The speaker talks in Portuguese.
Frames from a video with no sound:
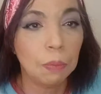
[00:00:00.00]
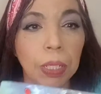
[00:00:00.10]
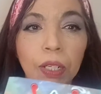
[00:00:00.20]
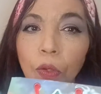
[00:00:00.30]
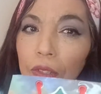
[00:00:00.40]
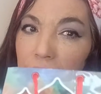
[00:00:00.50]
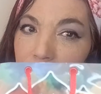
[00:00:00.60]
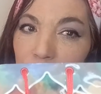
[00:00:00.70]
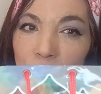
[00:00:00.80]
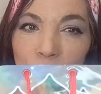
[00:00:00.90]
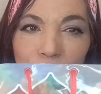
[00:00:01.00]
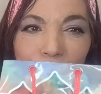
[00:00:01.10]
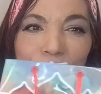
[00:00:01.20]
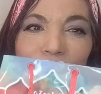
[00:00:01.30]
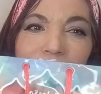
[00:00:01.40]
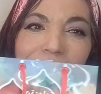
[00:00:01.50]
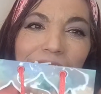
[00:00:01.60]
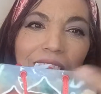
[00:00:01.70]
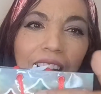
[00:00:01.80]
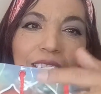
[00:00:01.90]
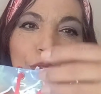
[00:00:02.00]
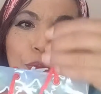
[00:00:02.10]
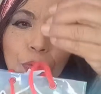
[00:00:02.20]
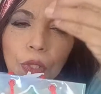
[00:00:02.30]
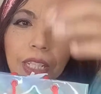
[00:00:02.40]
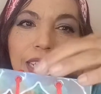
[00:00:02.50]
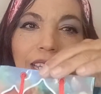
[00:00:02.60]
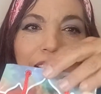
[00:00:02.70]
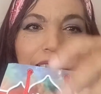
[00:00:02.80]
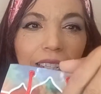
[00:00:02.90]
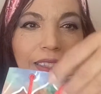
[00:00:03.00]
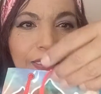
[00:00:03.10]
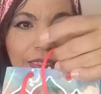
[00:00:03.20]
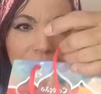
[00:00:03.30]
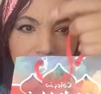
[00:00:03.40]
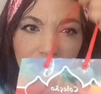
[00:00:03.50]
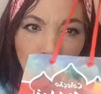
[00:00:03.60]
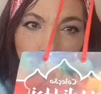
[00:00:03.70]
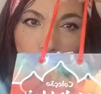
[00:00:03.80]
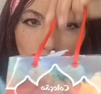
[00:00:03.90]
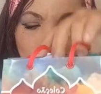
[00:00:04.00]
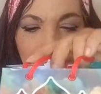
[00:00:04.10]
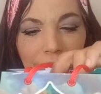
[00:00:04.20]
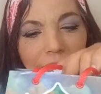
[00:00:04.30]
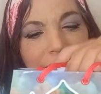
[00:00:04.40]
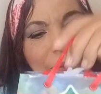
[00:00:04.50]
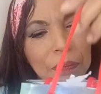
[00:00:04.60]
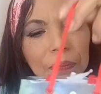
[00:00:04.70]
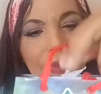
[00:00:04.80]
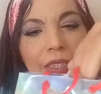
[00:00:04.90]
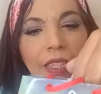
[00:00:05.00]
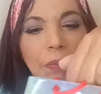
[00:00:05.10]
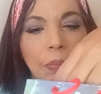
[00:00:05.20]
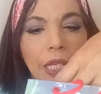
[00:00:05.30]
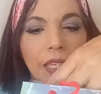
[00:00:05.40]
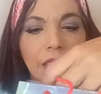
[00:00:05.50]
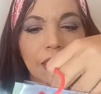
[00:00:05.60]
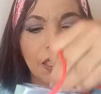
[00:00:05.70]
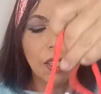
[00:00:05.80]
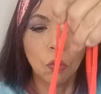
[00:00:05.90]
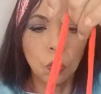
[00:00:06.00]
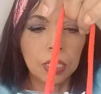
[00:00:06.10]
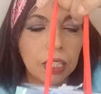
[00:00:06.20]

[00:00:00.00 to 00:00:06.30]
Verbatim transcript: tem mais coisa aqui, viu, gente? Aí fui lá na 5, né? Também um